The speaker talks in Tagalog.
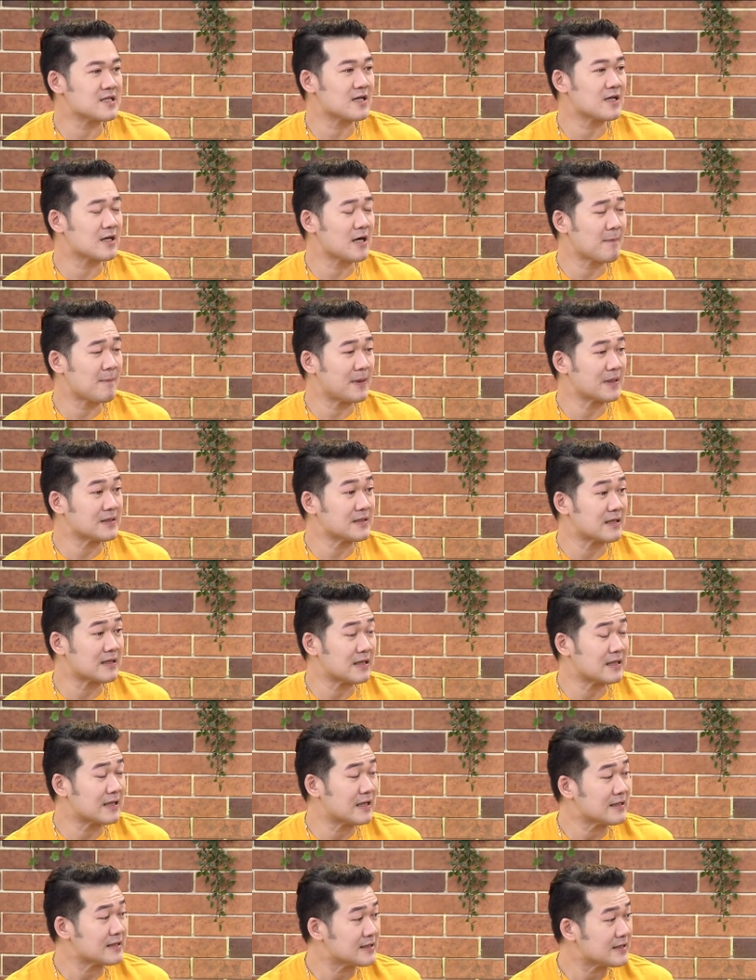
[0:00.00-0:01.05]
at saka kapag
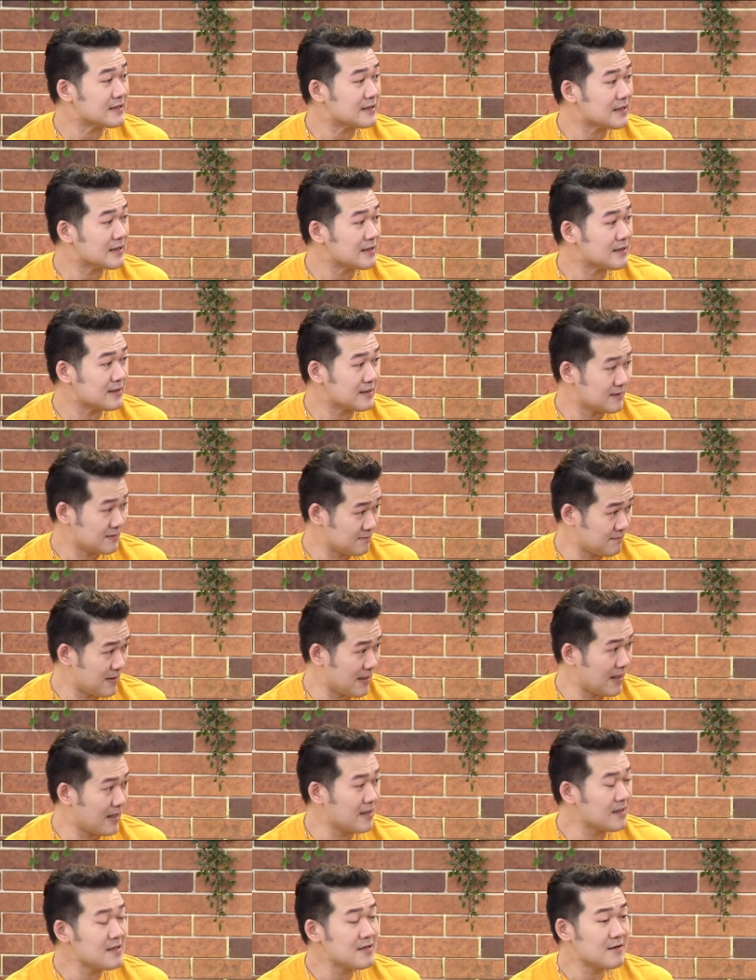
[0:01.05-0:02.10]
nakagat ka ng
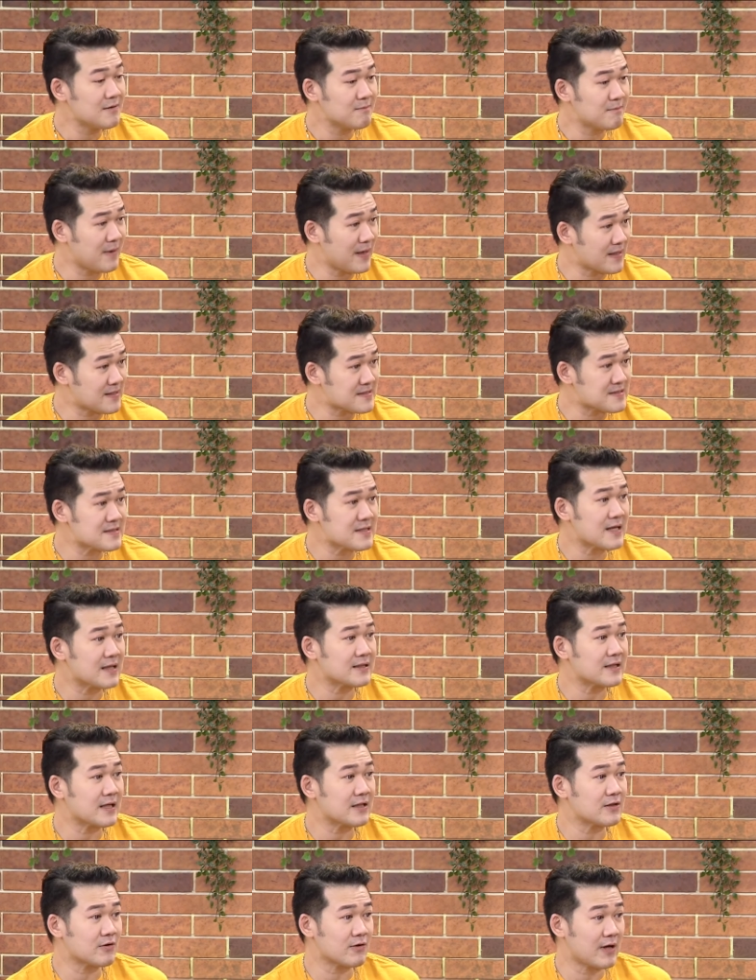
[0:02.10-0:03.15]
mga pets
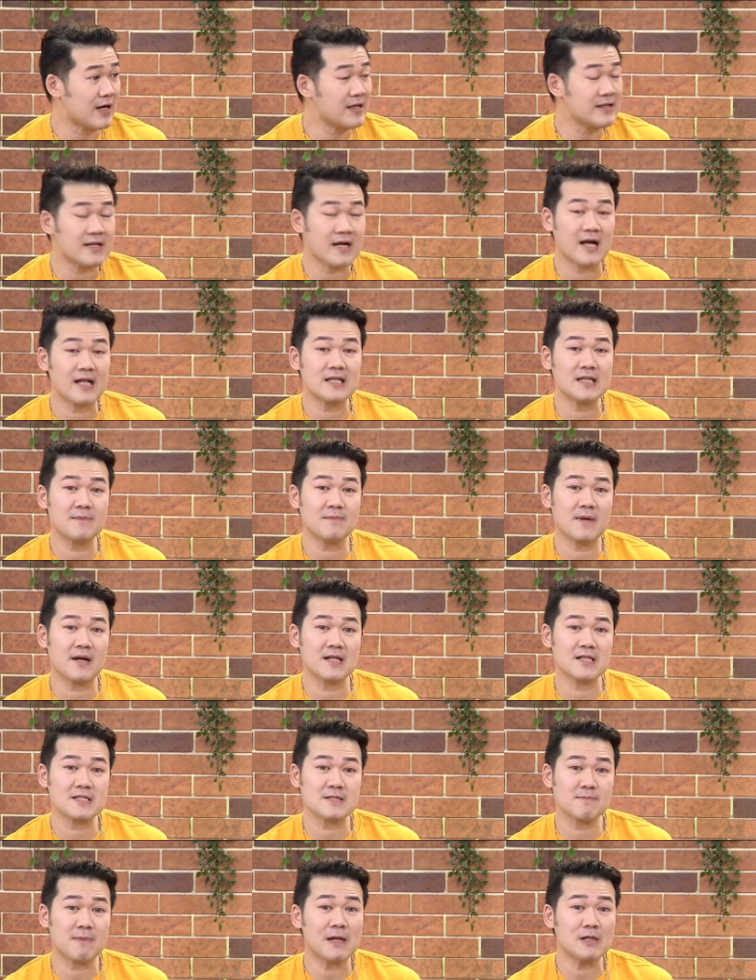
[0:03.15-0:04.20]
natin or any
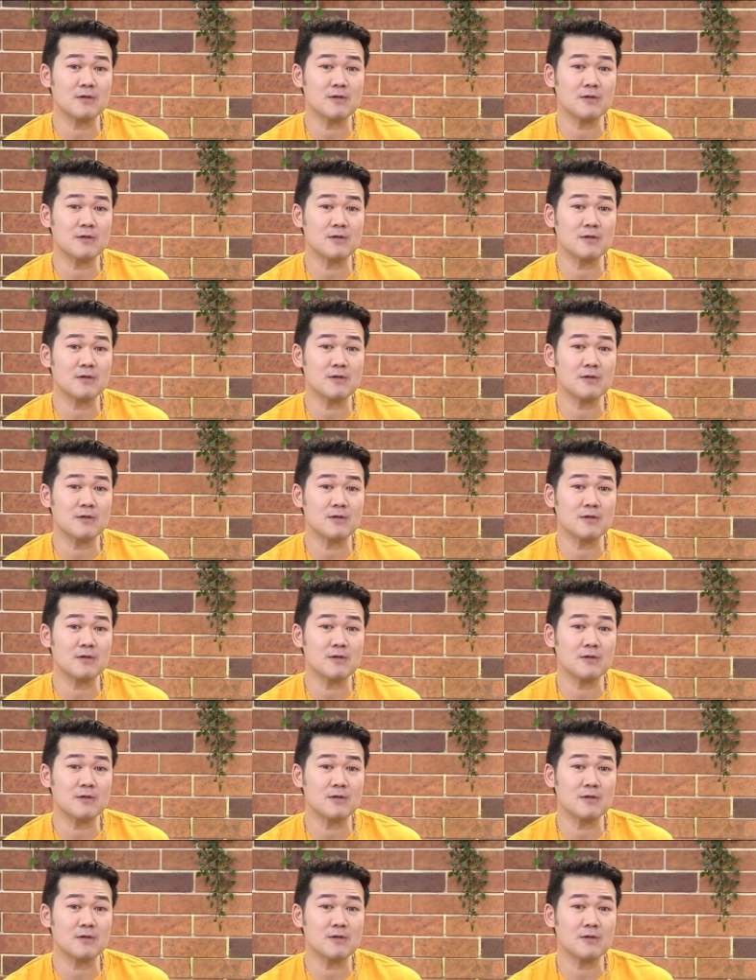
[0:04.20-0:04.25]
animals, mm-hmm.